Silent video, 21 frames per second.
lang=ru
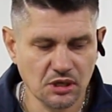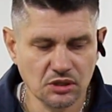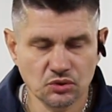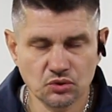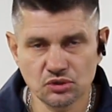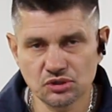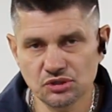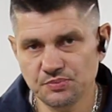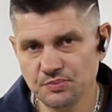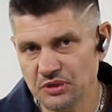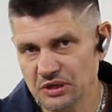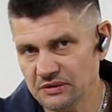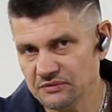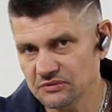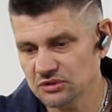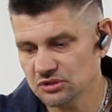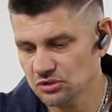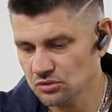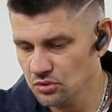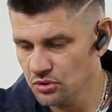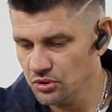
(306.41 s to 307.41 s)
То есть
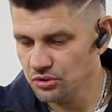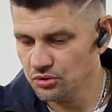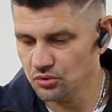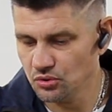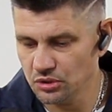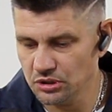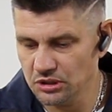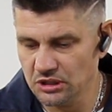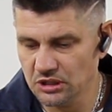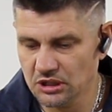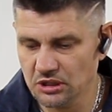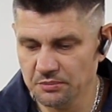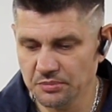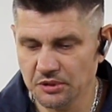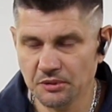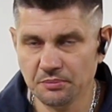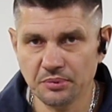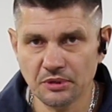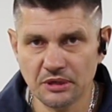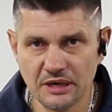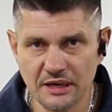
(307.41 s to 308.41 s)
первый слой тоненький
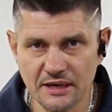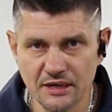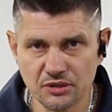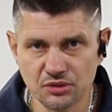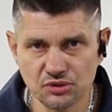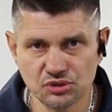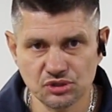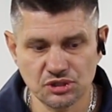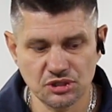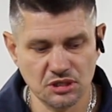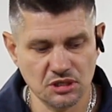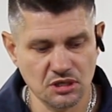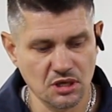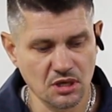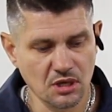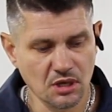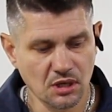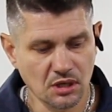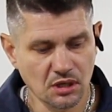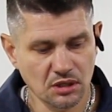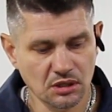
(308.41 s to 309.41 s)
припыляющий,
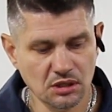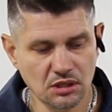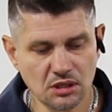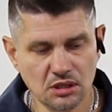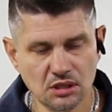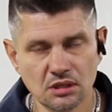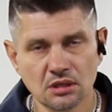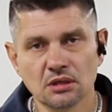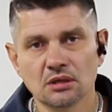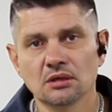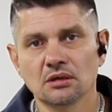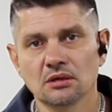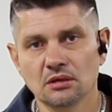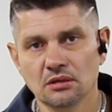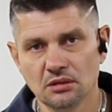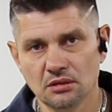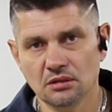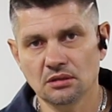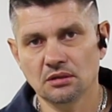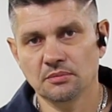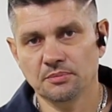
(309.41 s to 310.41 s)
и
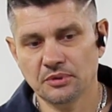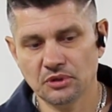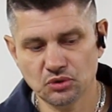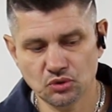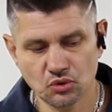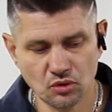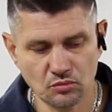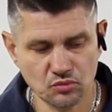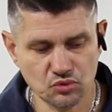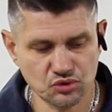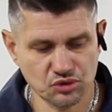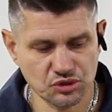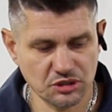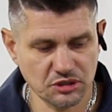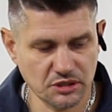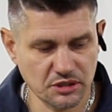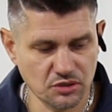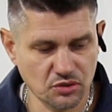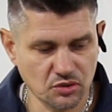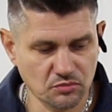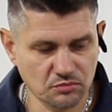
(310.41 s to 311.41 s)
э, потом уже
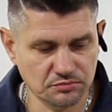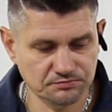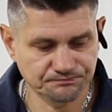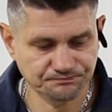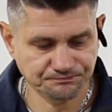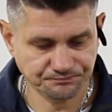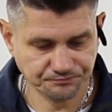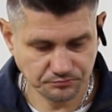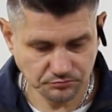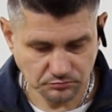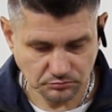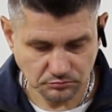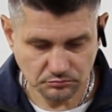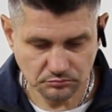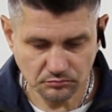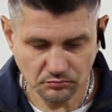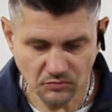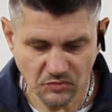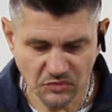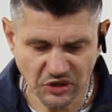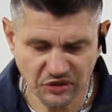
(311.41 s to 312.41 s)
даем
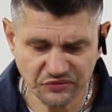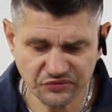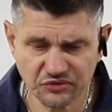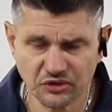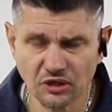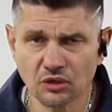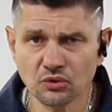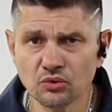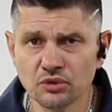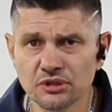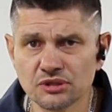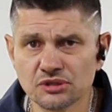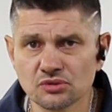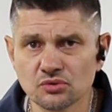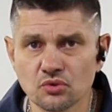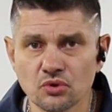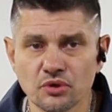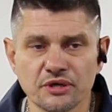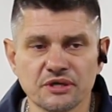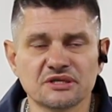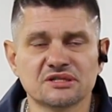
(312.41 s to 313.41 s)
второй
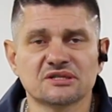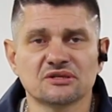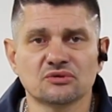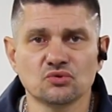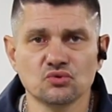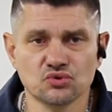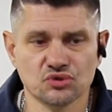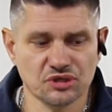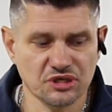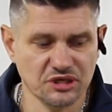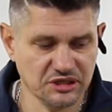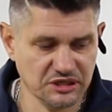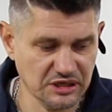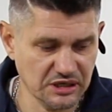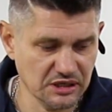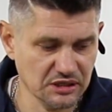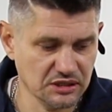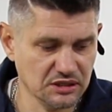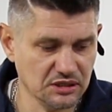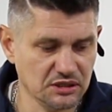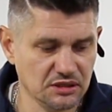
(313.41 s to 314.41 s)
слой, если нужно,
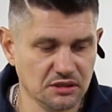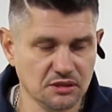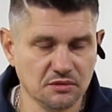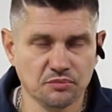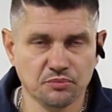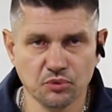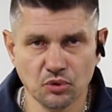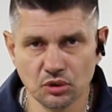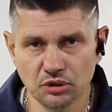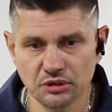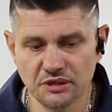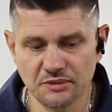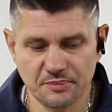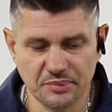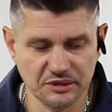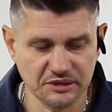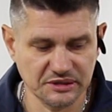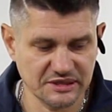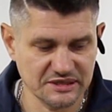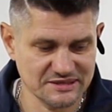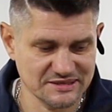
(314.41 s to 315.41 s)
третий, полный,
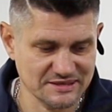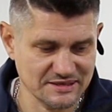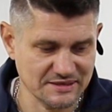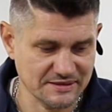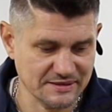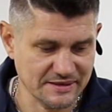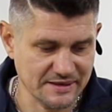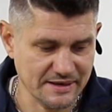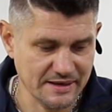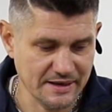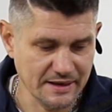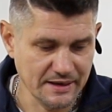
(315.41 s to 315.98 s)
полноценный.